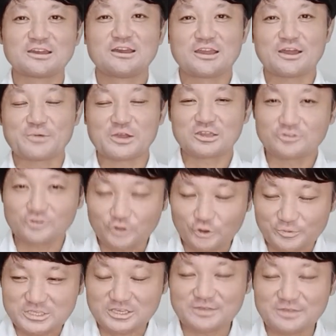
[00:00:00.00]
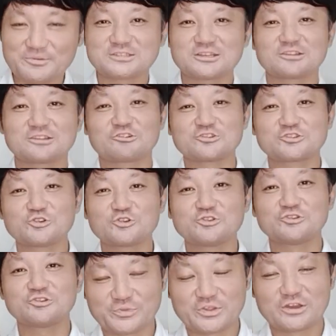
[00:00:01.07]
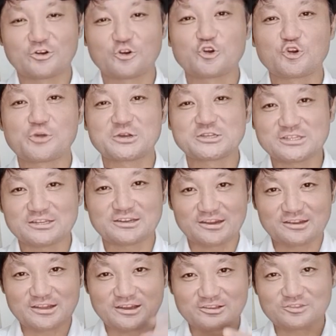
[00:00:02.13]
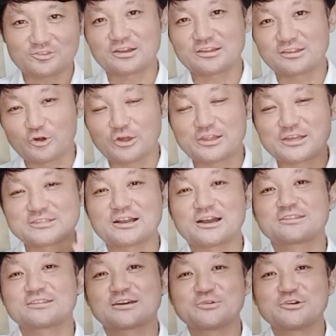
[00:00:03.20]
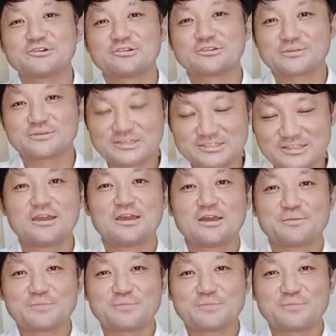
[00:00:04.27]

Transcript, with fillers: やっぱ昨日飲みすぎましたとか、そういう微笑ましい連絡とかお話があったりもしました。